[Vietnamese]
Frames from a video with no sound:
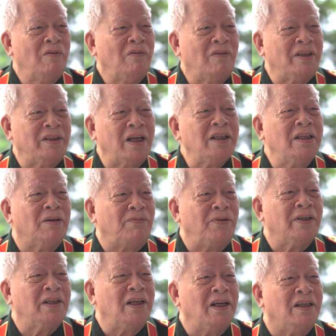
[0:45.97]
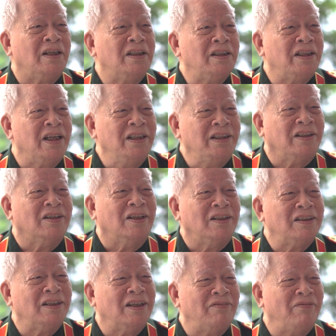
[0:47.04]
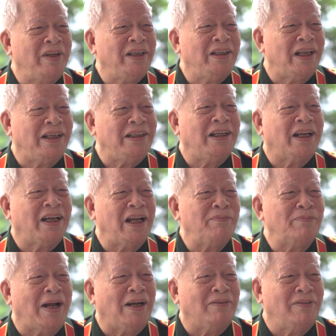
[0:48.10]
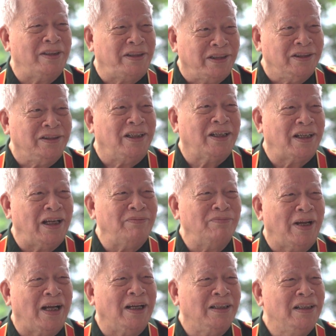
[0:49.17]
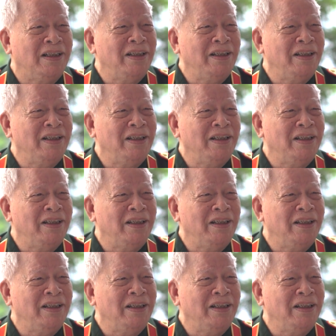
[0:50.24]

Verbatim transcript: và rất là phân khởi, tin tưởng là mình giành được cách mạng và giữ được cách mạng